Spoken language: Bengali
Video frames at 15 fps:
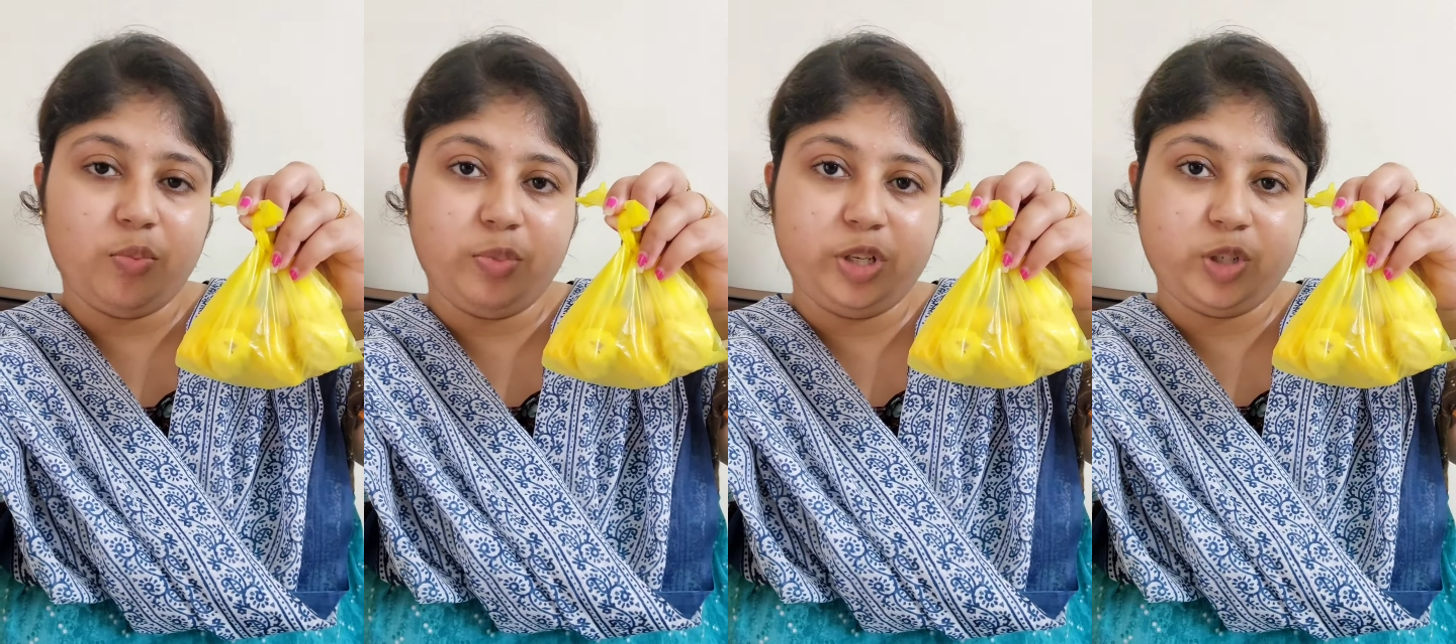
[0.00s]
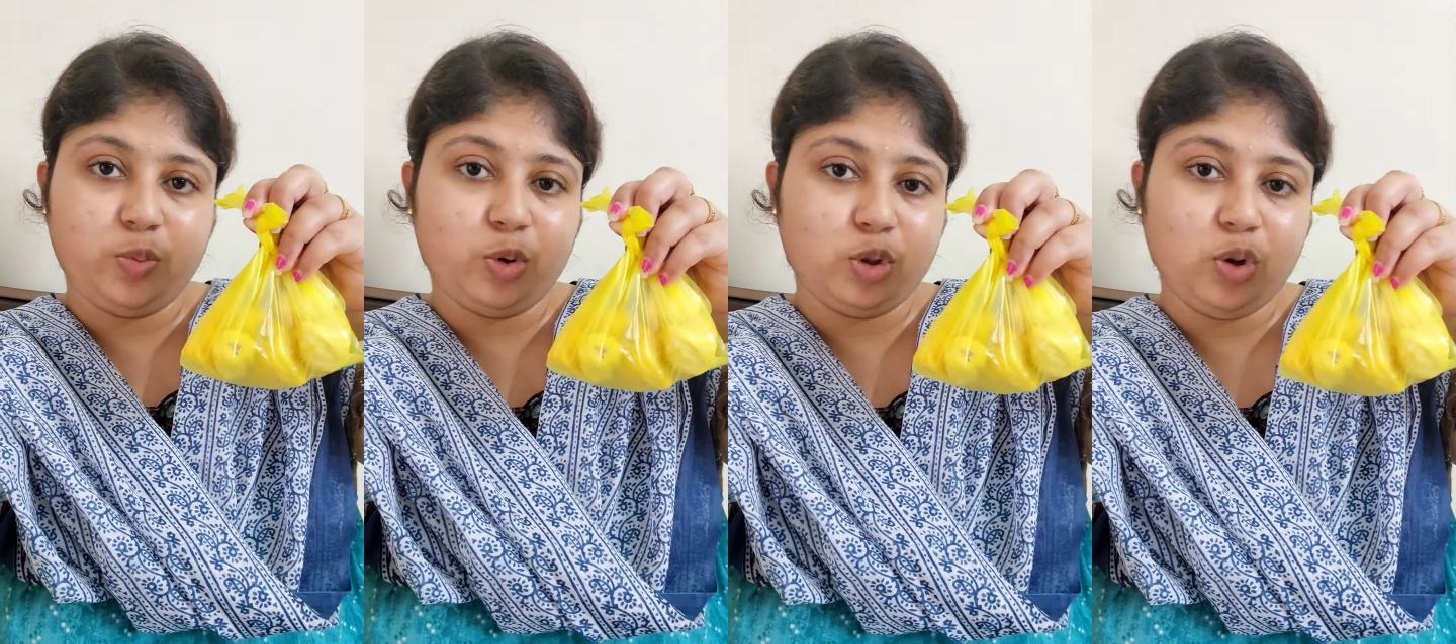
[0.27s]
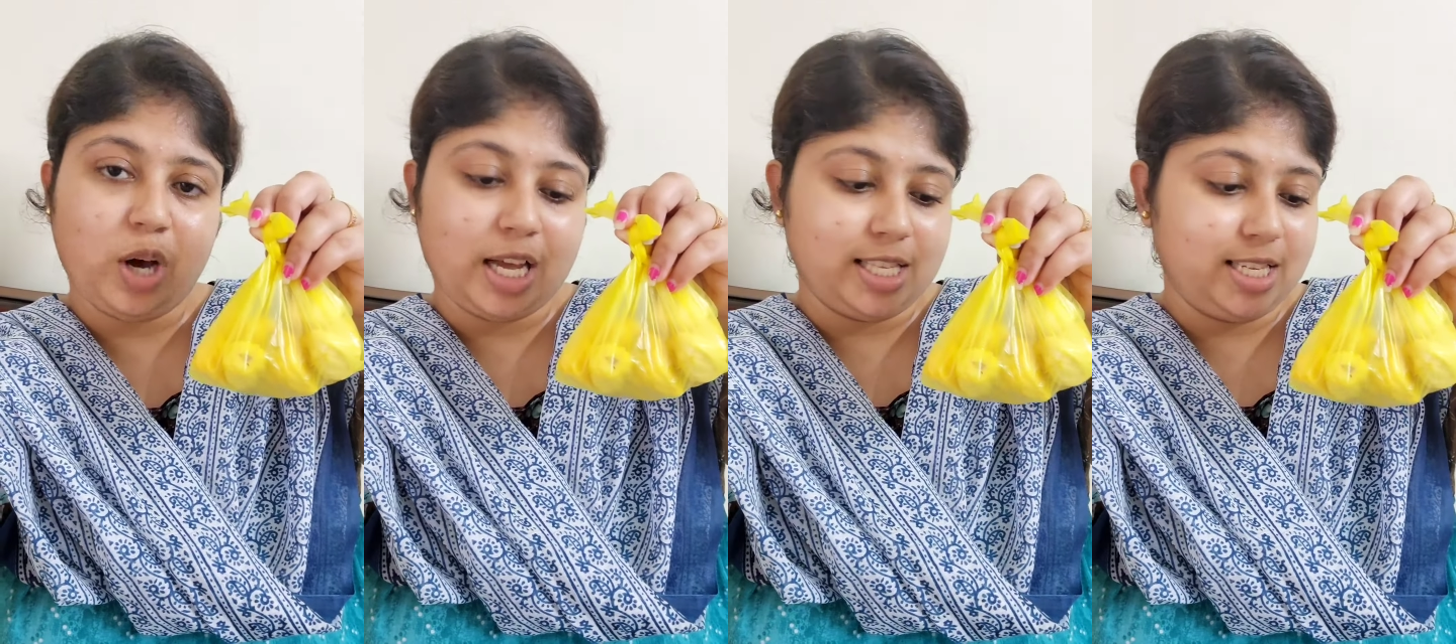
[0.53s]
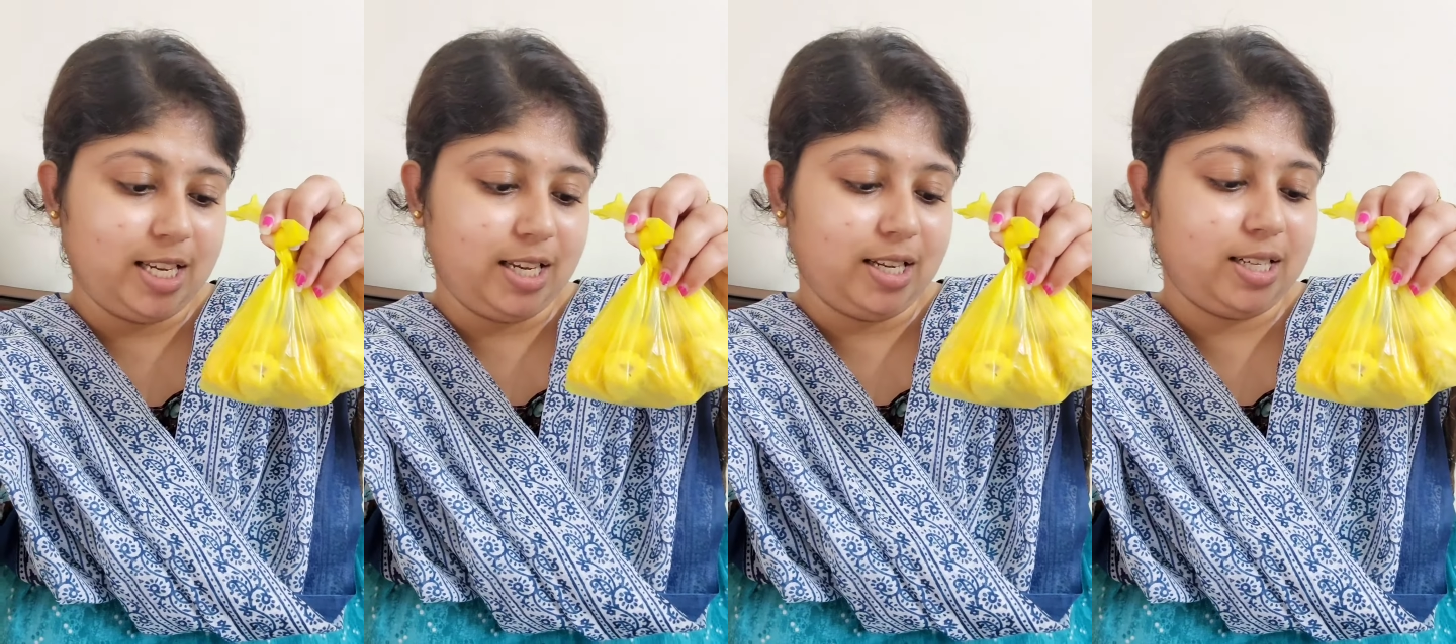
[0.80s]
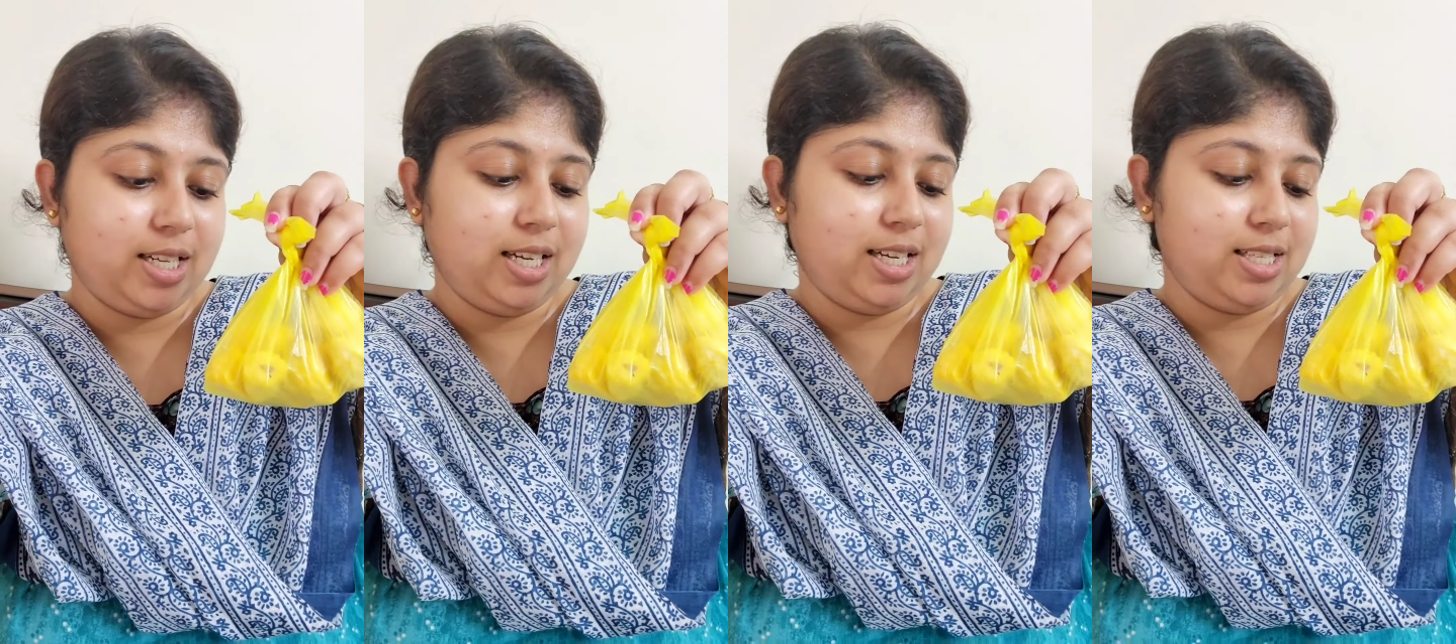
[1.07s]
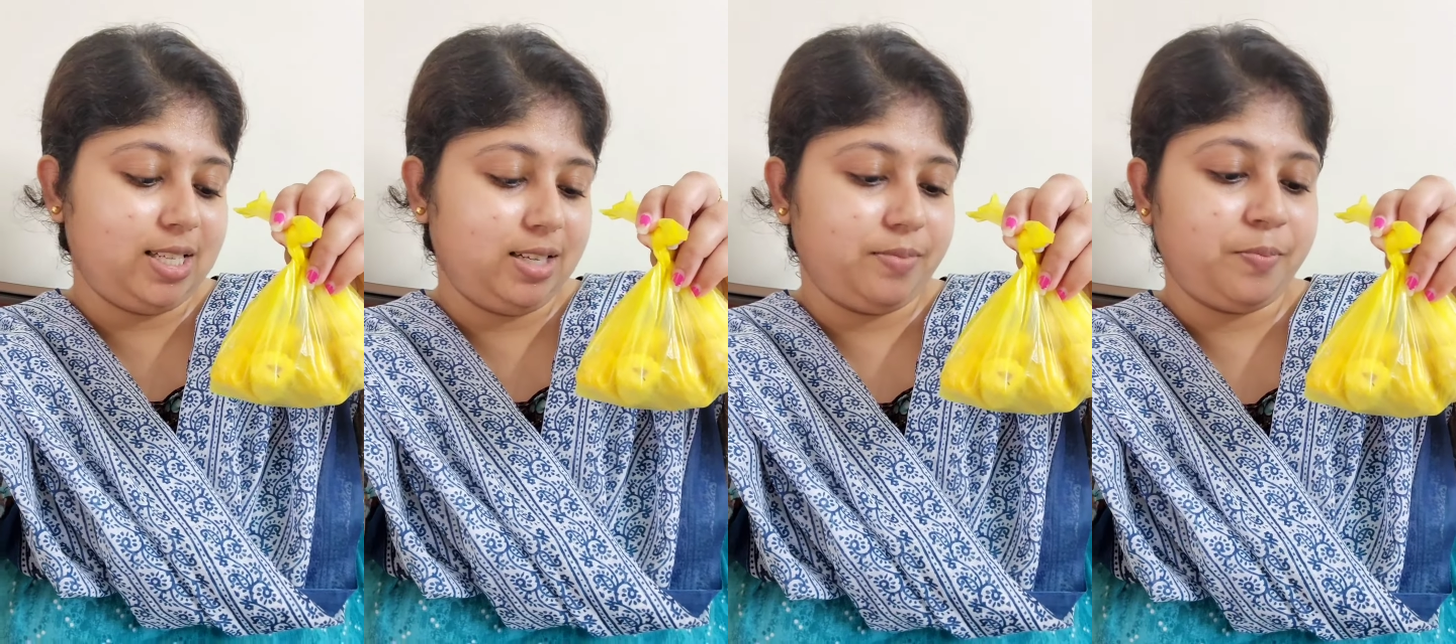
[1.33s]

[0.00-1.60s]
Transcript: পিস মতো আছে ঠিক আছে